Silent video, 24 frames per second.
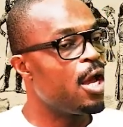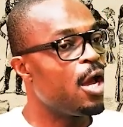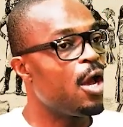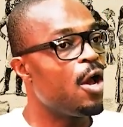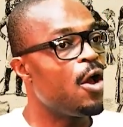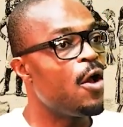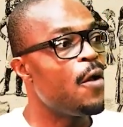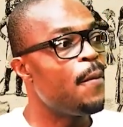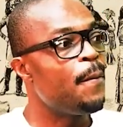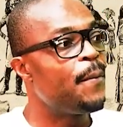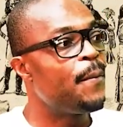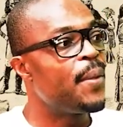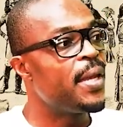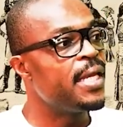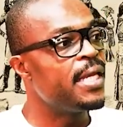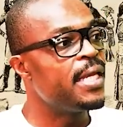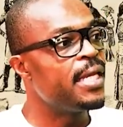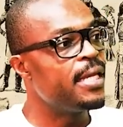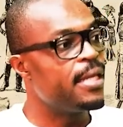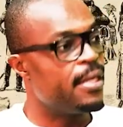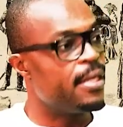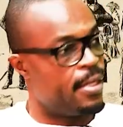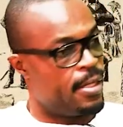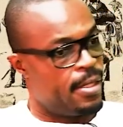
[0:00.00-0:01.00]
un
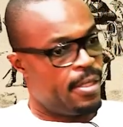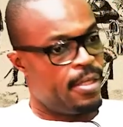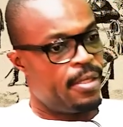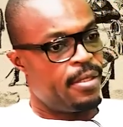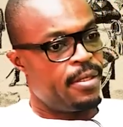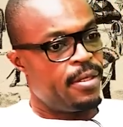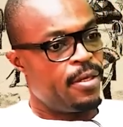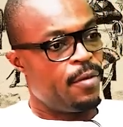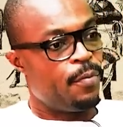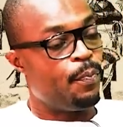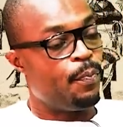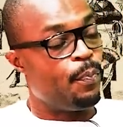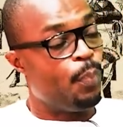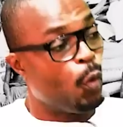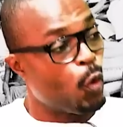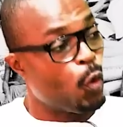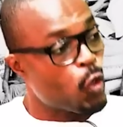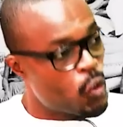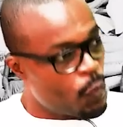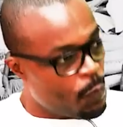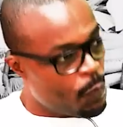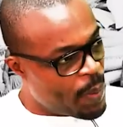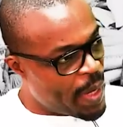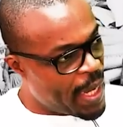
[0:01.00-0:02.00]
pays
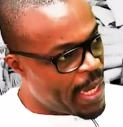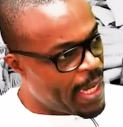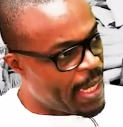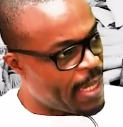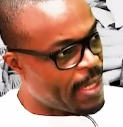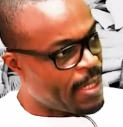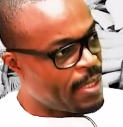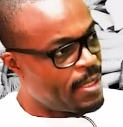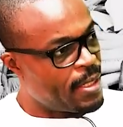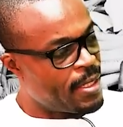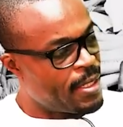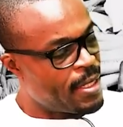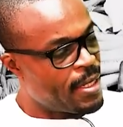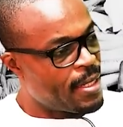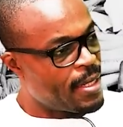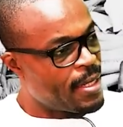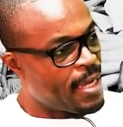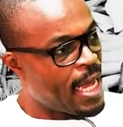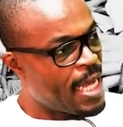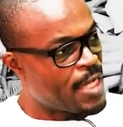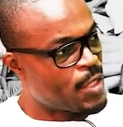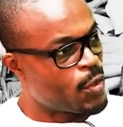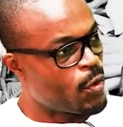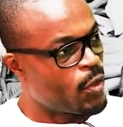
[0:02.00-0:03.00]
prospère
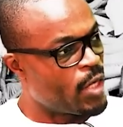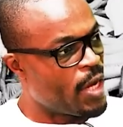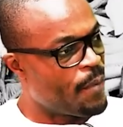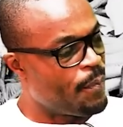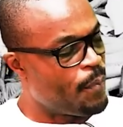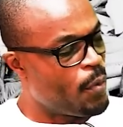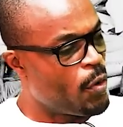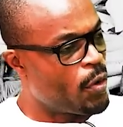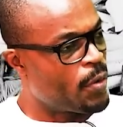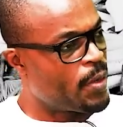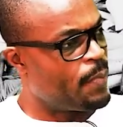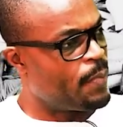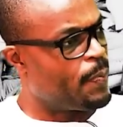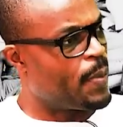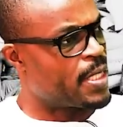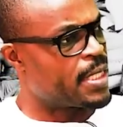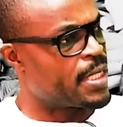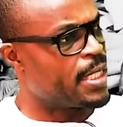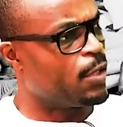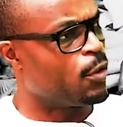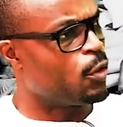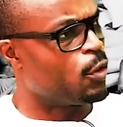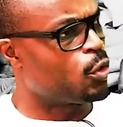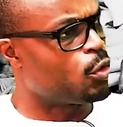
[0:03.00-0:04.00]
à son époque, parce
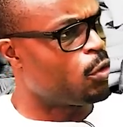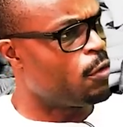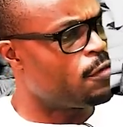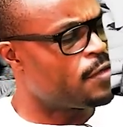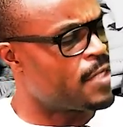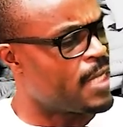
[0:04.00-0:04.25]
qu'il retrouve